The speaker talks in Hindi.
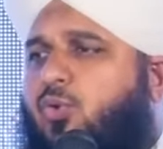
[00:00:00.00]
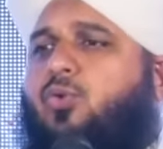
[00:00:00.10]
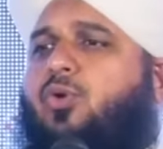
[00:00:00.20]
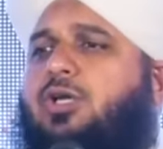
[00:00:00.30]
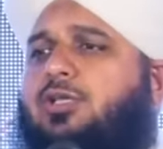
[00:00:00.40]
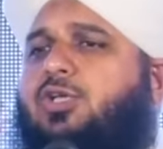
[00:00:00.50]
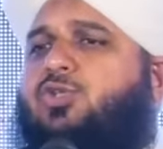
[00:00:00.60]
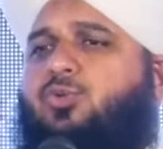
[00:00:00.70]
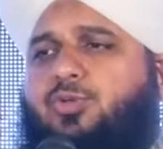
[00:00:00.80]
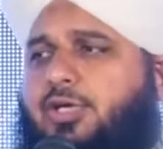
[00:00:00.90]
उनको करना
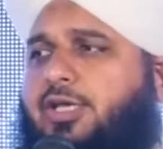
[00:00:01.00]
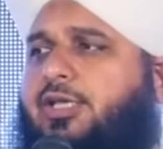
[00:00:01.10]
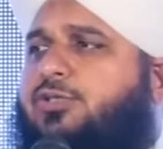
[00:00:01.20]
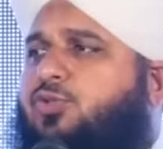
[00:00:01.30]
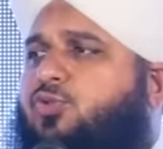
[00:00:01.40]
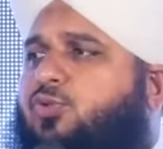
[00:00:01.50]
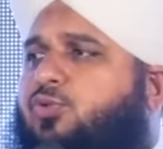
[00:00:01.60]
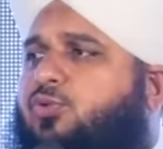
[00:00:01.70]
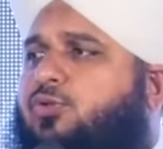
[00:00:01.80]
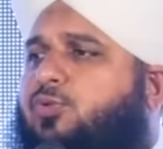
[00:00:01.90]
शुरू करें एक तो
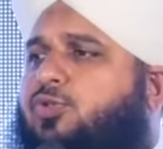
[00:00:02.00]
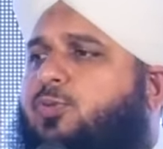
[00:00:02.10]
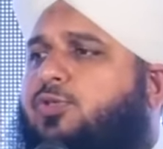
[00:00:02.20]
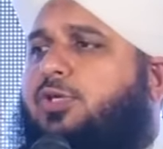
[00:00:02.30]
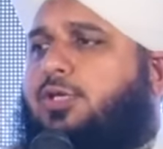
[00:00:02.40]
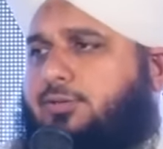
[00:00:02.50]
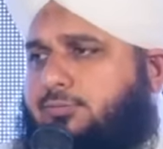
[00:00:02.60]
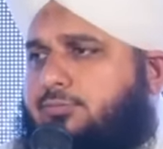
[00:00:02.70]
सोचों को मुस्बत करें